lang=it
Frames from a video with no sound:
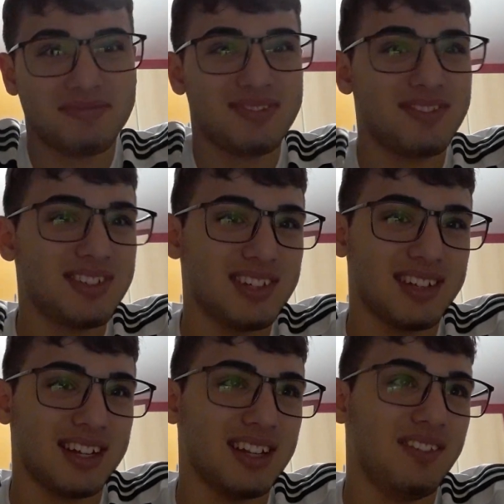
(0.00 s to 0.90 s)
Ci
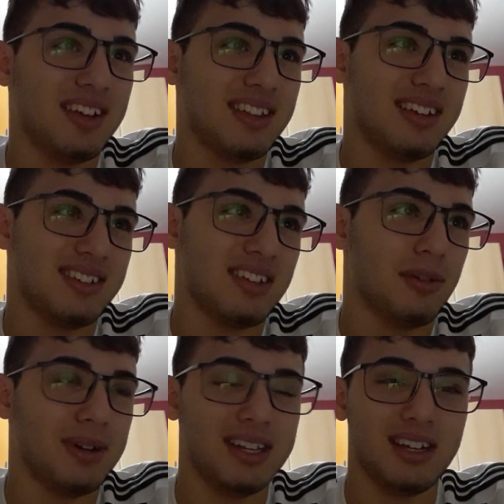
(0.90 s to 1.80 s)
sarà da divertirsi
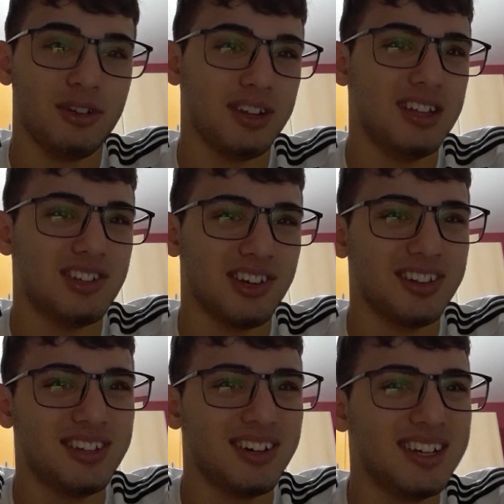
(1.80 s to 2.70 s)
domani alle ore
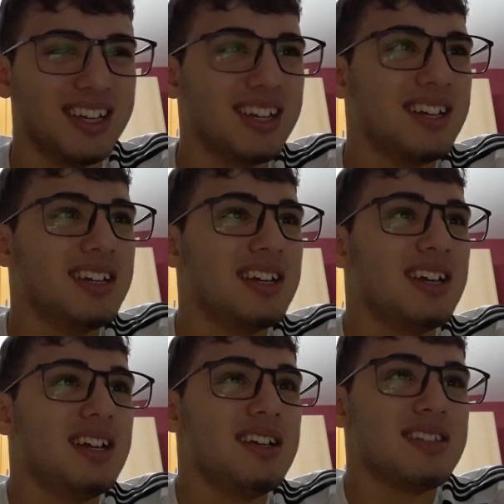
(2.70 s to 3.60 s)
18.
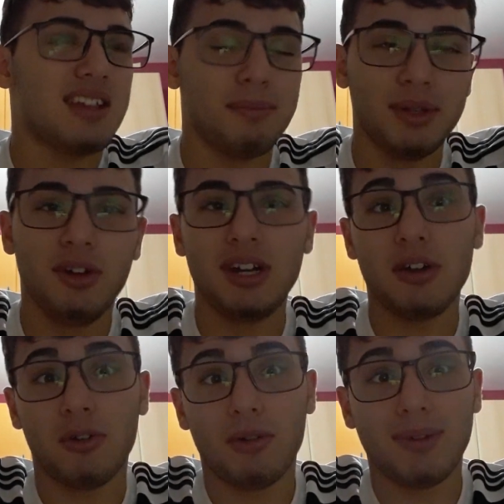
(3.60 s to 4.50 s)

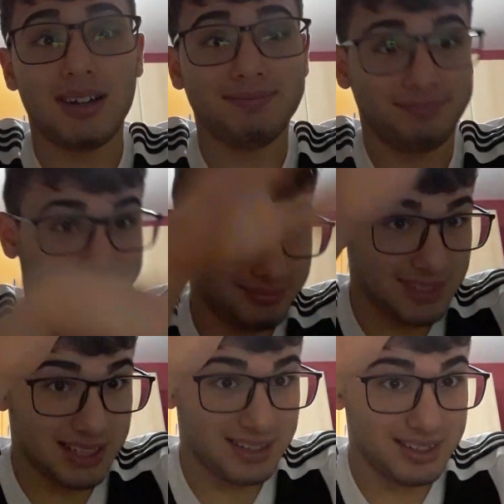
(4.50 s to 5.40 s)
Sampdoria-Roma.
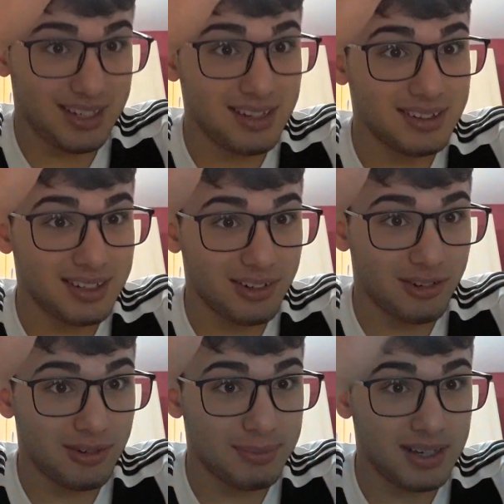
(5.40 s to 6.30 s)
Attenta
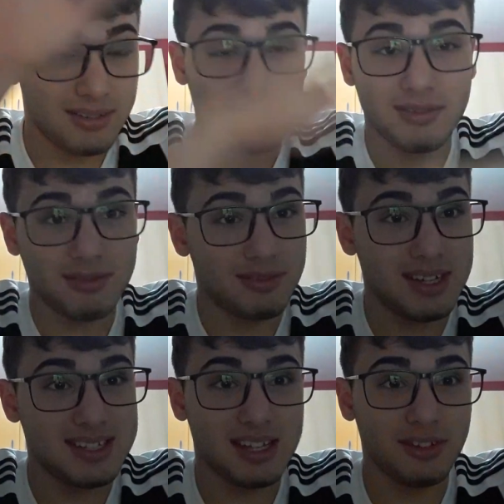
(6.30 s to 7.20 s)
Roma.
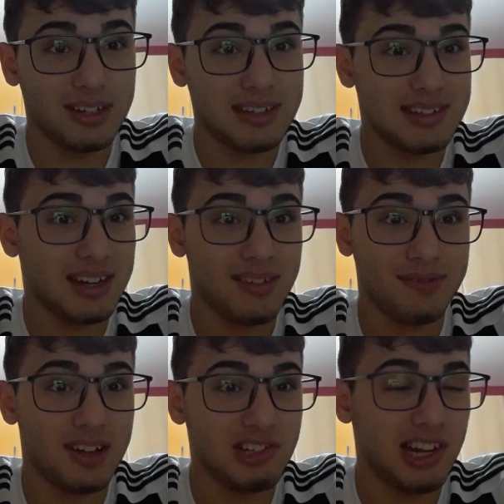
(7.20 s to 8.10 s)
Questa non sarà
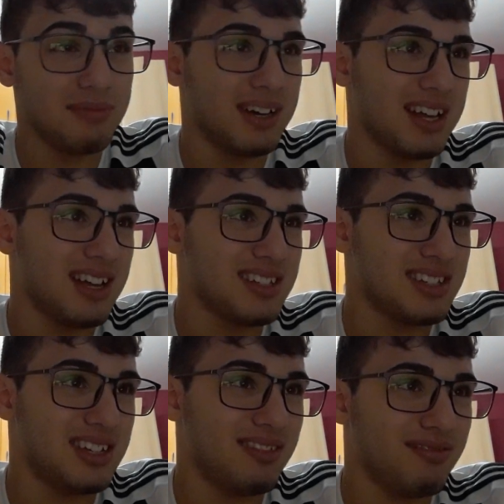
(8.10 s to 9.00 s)
facile al
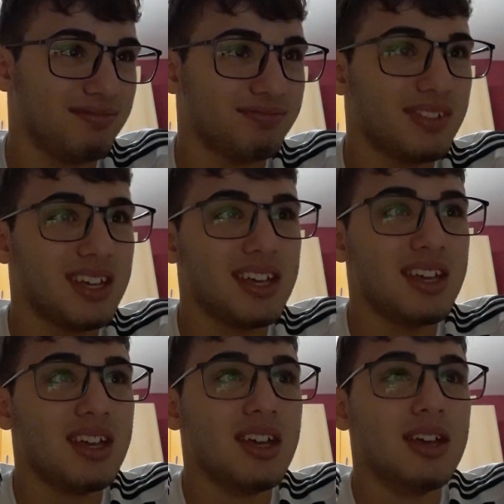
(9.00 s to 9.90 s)
Marassi.
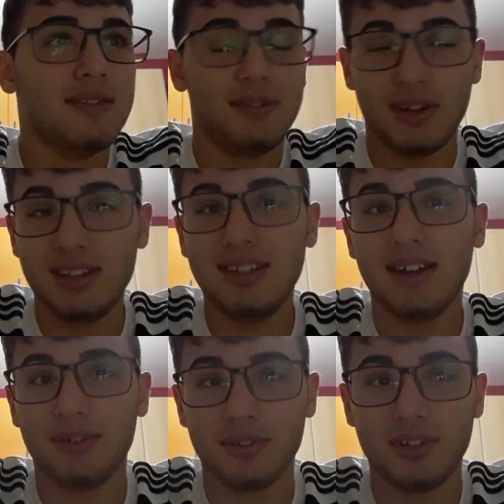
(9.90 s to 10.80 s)

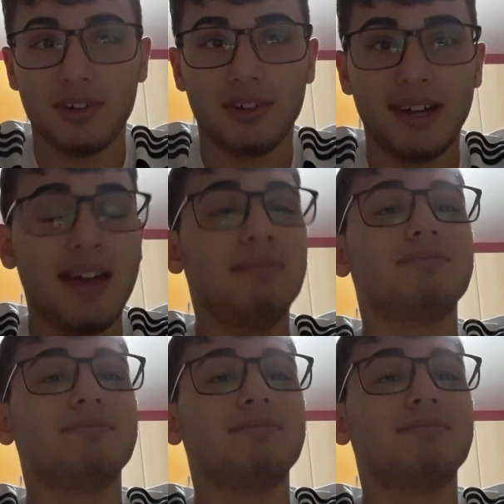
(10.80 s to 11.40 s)
Fiorentina-Frosinone.